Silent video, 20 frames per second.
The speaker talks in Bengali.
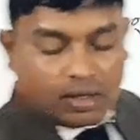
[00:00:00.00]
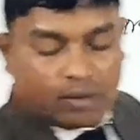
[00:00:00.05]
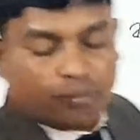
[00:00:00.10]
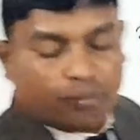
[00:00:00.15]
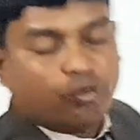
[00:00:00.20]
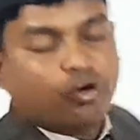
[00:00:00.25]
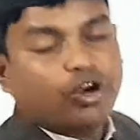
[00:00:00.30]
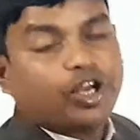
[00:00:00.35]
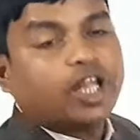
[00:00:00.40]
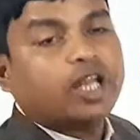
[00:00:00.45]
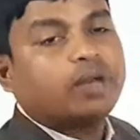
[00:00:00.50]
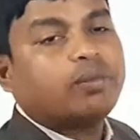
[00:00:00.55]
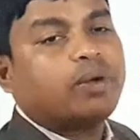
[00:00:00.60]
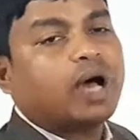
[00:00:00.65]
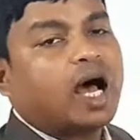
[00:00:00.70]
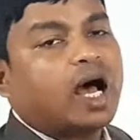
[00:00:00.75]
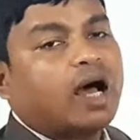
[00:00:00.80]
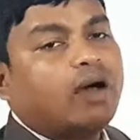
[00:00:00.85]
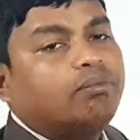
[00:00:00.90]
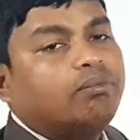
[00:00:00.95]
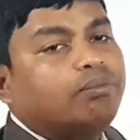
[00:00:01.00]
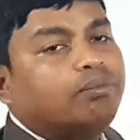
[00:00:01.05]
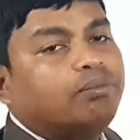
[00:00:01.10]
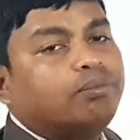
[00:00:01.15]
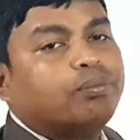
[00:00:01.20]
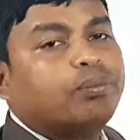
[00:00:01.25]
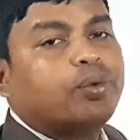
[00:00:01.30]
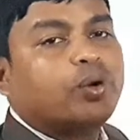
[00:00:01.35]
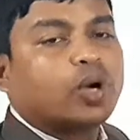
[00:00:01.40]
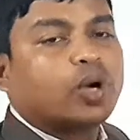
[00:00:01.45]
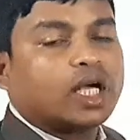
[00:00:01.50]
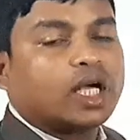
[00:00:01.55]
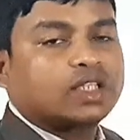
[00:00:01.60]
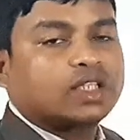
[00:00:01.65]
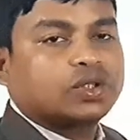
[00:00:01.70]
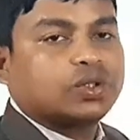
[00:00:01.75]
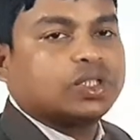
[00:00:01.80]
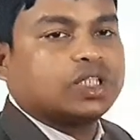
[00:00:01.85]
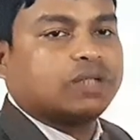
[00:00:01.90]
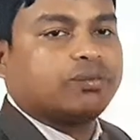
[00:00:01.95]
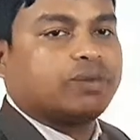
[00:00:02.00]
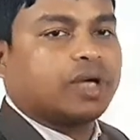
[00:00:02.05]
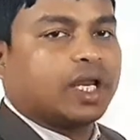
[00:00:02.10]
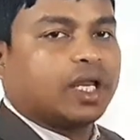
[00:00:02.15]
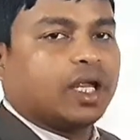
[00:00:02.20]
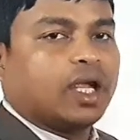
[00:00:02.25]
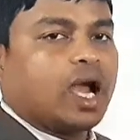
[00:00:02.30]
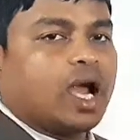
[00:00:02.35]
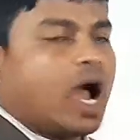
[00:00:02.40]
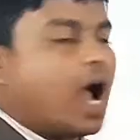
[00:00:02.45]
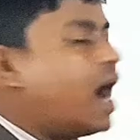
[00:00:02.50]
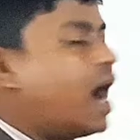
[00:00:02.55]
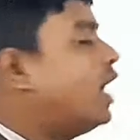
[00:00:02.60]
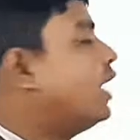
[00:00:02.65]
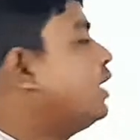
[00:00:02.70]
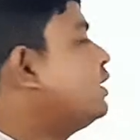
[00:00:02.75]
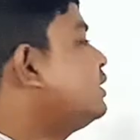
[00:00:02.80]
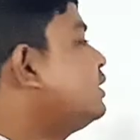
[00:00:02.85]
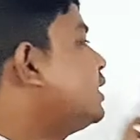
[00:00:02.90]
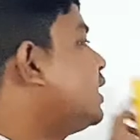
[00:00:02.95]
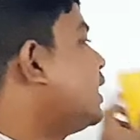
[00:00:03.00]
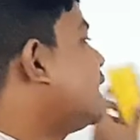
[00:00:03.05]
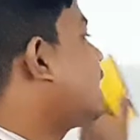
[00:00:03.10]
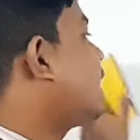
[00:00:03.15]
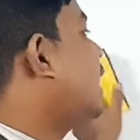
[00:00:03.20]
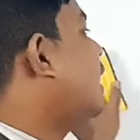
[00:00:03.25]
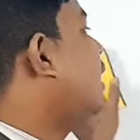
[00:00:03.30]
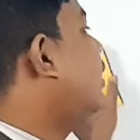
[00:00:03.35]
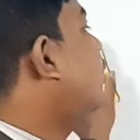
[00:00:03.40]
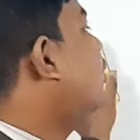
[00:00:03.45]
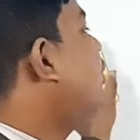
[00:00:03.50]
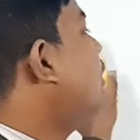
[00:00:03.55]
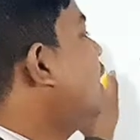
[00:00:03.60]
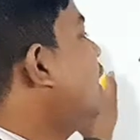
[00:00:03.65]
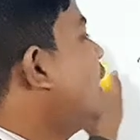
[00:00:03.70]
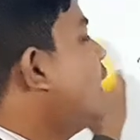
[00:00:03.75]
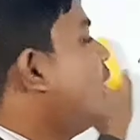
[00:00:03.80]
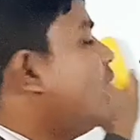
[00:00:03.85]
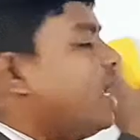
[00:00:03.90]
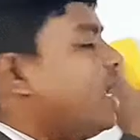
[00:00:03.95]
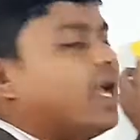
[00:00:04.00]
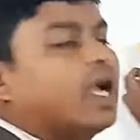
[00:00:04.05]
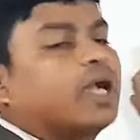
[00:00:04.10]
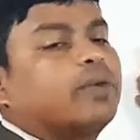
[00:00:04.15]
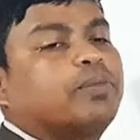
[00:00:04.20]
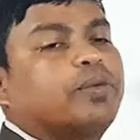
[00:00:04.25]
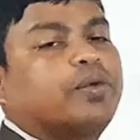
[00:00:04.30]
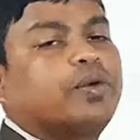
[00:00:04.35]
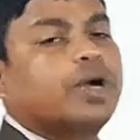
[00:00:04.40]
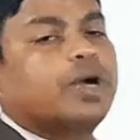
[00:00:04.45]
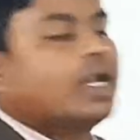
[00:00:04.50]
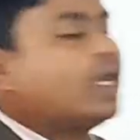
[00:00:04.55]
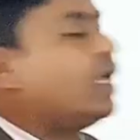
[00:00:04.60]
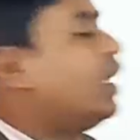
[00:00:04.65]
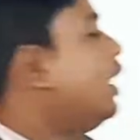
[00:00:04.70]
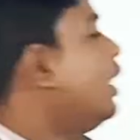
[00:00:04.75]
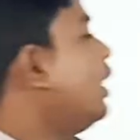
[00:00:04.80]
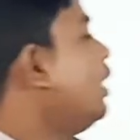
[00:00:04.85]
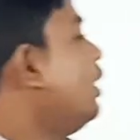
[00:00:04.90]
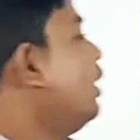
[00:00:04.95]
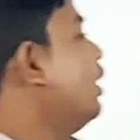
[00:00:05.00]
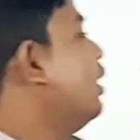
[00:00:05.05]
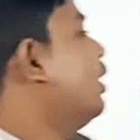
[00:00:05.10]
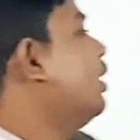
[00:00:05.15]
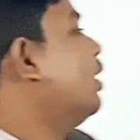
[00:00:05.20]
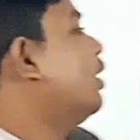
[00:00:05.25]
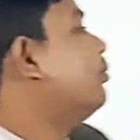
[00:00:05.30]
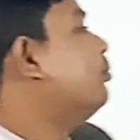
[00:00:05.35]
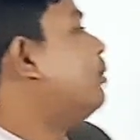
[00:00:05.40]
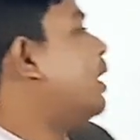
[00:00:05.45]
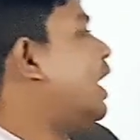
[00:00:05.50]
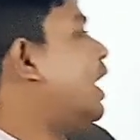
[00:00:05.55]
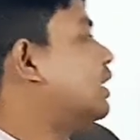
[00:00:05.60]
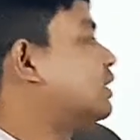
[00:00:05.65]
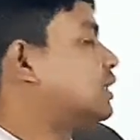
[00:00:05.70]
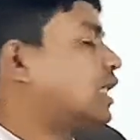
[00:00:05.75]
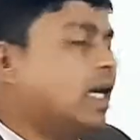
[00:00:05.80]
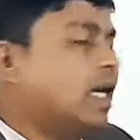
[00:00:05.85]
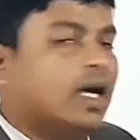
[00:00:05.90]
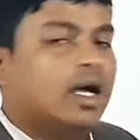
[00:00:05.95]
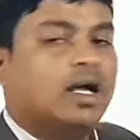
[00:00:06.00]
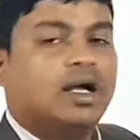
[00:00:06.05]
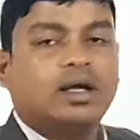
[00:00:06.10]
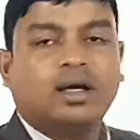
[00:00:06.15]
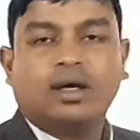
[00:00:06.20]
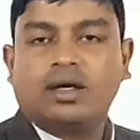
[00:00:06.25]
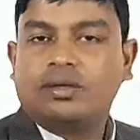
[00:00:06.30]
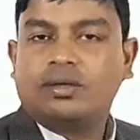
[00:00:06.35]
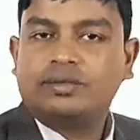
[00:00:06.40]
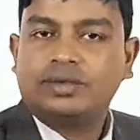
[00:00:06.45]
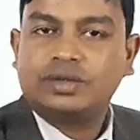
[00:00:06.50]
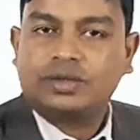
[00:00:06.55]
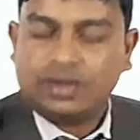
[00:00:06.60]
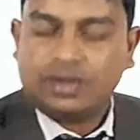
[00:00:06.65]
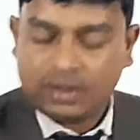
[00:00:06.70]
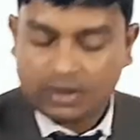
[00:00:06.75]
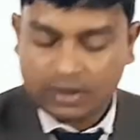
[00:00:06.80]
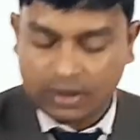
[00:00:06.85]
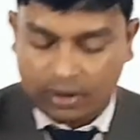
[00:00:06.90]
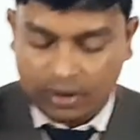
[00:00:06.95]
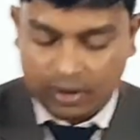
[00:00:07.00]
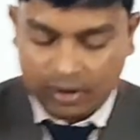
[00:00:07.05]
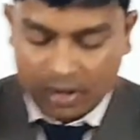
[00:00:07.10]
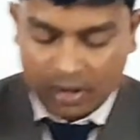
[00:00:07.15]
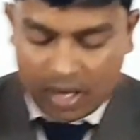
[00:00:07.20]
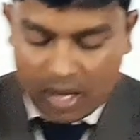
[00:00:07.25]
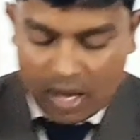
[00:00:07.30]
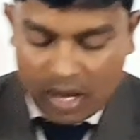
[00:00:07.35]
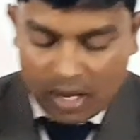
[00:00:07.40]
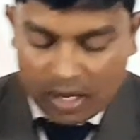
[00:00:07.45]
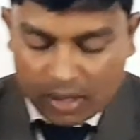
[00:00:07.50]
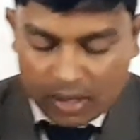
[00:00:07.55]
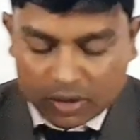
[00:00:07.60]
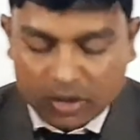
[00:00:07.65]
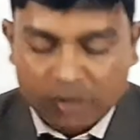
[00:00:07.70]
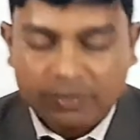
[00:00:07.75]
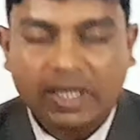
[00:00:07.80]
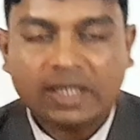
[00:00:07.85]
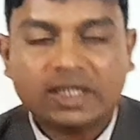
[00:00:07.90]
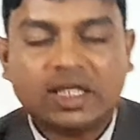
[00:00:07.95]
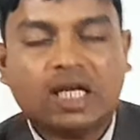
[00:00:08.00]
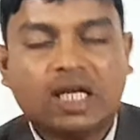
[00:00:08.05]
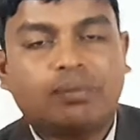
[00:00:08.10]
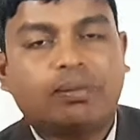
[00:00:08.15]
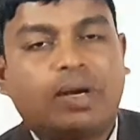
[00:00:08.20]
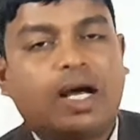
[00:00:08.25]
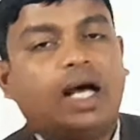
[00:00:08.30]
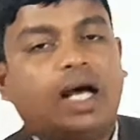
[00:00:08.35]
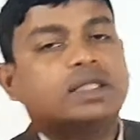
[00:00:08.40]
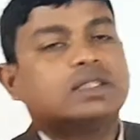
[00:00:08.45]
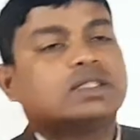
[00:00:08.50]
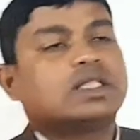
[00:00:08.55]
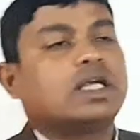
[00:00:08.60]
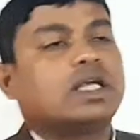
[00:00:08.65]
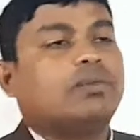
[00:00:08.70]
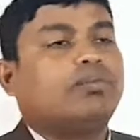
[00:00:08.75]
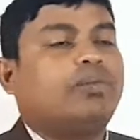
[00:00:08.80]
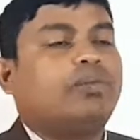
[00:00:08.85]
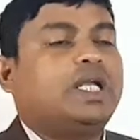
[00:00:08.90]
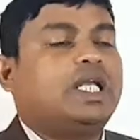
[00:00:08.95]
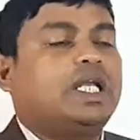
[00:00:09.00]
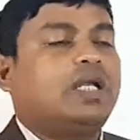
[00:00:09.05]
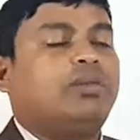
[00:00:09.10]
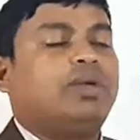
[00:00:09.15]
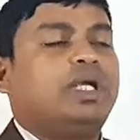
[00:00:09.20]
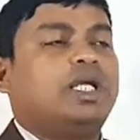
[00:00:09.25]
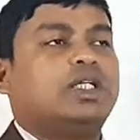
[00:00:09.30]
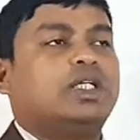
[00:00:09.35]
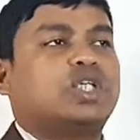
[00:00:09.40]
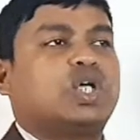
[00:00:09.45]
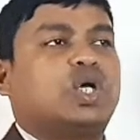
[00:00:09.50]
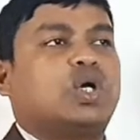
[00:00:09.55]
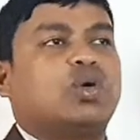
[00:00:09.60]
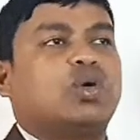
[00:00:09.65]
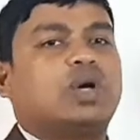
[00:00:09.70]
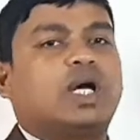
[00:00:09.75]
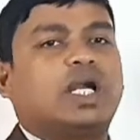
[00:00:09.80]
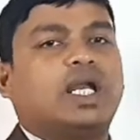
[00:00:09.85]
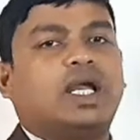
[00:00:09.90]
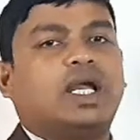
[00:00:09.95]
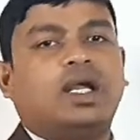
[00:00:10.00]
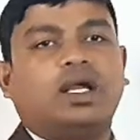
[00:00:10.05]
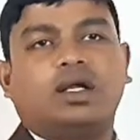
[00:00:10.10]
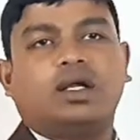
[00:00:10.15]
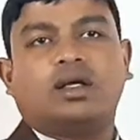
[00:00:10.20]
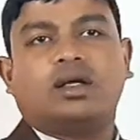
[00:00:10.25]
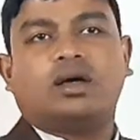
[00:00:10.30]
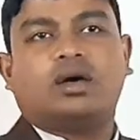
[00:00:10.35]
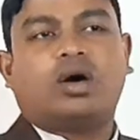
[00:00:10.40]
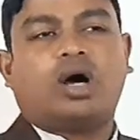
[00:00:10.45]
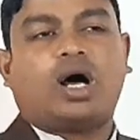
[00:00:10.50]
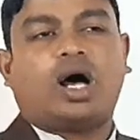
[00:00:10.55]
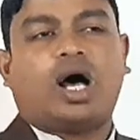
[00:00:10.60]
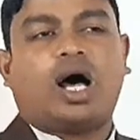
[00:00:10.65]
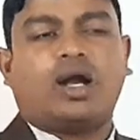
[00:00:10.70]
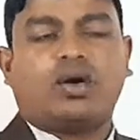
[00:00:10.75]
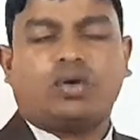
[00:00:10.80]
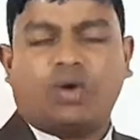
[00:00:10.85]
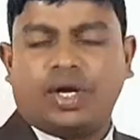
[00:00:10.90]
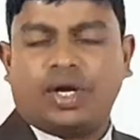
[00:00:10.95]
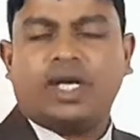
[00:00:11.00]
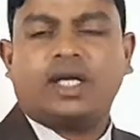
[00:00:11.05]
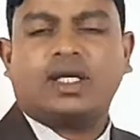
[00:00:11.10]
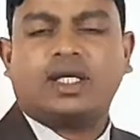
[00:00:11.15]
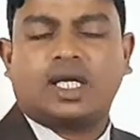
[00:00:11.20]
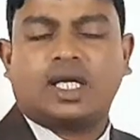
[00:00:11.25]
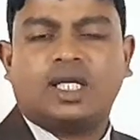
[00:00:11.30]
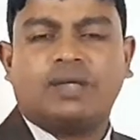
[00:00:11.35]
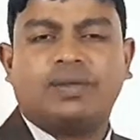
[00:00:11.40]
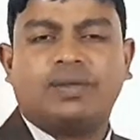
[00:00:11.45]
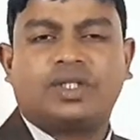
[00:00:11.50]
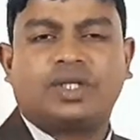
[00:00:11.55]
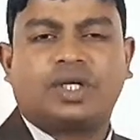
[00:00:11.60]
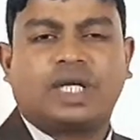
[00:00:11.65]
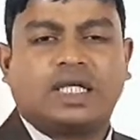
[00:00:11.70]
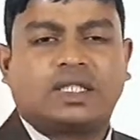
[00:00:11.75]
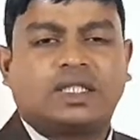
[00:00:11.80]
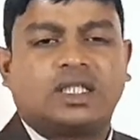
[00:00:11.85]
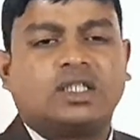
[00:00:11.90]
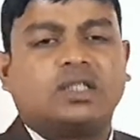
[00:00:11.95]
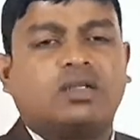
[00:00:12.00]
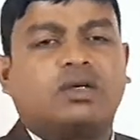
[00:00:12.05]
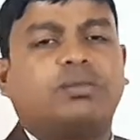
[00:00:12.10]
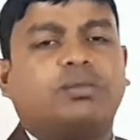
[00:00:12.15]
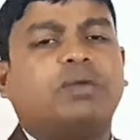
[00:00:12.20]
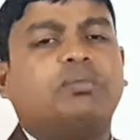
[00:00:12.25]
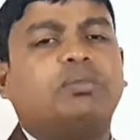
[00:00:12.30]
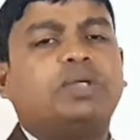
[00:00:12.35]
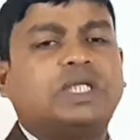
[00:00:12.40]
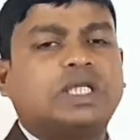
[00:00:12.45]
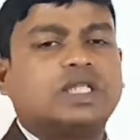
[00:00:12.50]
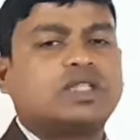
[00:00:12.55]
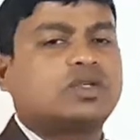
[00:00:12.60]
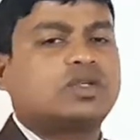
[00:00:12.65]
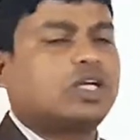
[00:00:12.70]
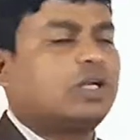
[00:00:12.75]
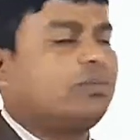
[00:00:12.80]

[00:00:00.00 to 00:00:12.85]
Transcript: মনের ভাব প্রকাশ করতে পারি আর সেটাও এক প্রকারের ভাষা বুঝতে পেরেছ তোমরা দেখবা যে বিটিভি সহকারে আরও অনেক টেলিভিশন আছে তবে বিশেষ করে